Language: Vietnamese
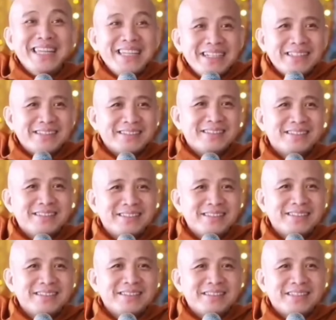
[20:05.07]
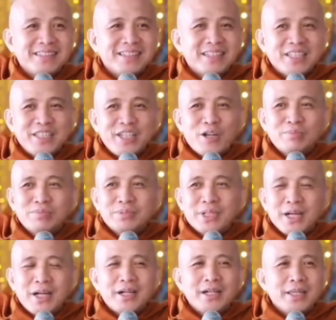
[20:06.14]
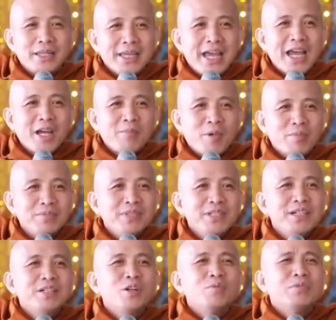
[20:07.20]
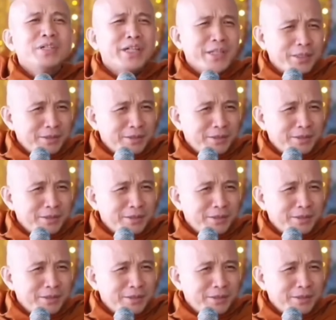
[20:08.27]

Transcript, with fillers: cõi tiên dòng thời gian bỗng dưng khúc